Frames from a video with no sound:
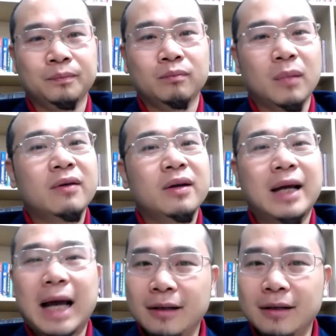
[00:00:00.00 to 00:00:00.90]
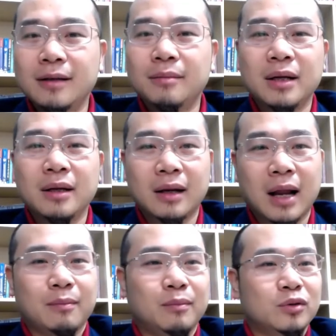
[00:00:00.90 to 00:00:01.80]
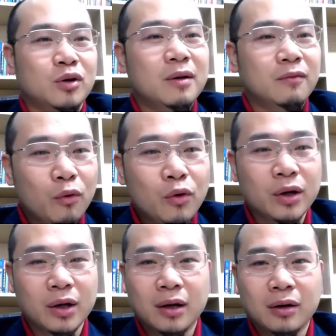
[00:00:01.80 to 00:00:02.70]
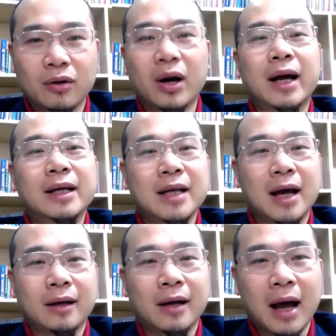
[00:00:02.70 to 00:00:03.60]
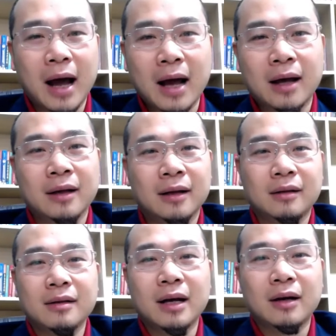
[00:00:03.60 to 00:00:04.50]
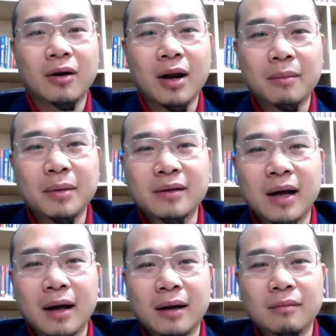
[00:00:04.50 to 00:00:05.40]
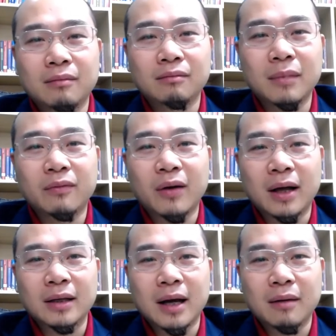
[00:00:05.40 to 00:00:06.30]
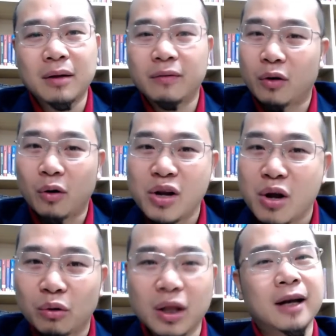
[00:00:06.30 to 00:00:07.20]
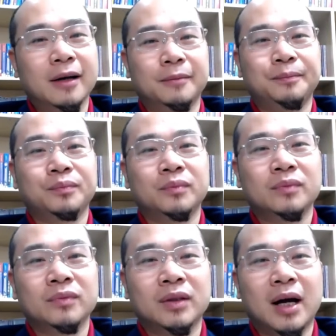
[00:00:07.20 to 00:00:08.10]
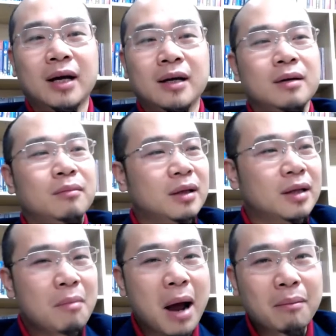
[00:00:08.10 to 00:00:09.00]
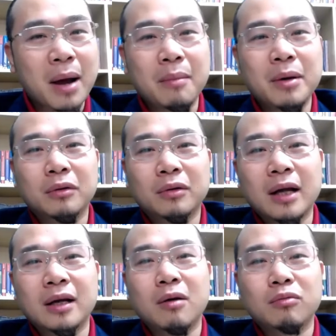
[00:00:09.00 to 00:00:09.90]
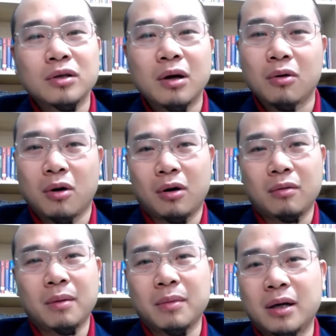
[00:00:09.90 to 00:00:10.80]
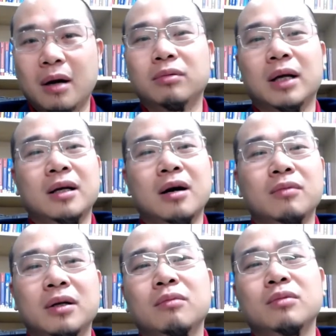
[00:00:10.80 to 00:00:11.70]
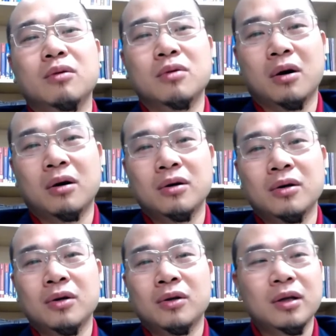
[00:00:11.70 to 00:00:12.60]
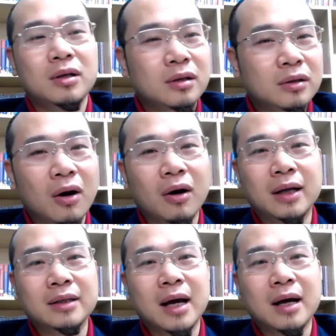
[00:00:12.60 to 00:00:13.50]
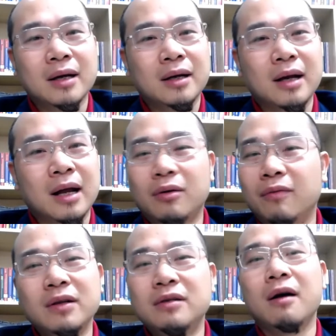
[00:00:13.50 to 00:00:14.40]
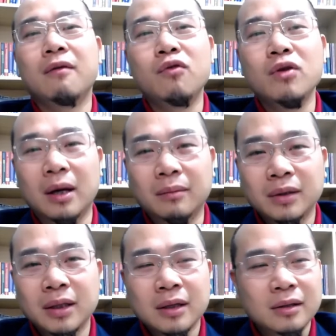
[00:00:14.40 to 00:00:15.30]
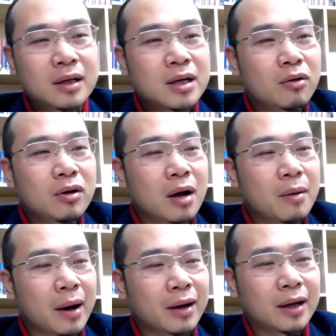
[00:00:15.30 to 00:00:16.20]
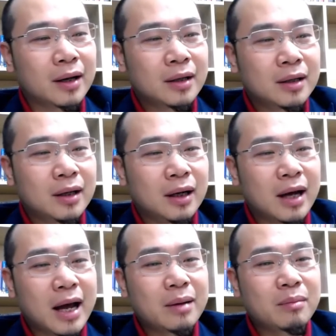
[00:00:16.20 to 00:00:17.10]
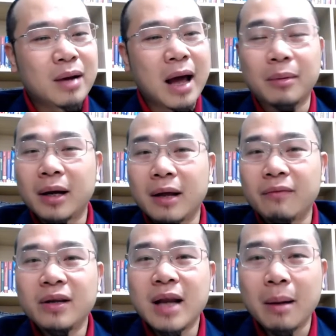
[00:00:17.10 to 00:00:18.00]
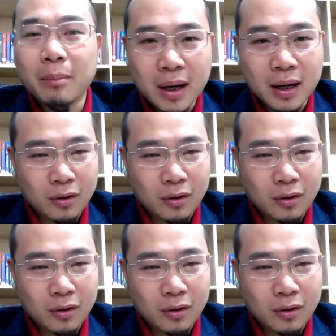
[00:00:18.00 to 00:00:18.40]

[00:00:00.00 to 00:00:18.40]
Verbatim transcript: Bởi vì cái thứ mình làm cho mình vui nó là cái gì ạ? À, thứ nhất đó là mình gì ạ? Mình phải gì ạ? Mình phải có nhiều tiền. Đấy, mình thấy bạn bè mình nó thành công, nó giàu có, mà mình không thành công, mình không giàu có, thì chứng tỏ là gì ạ? Là nó vẫn chưa vui lắm. Rất nhiều người bảo là à, em làm cái đấy vì đam mê.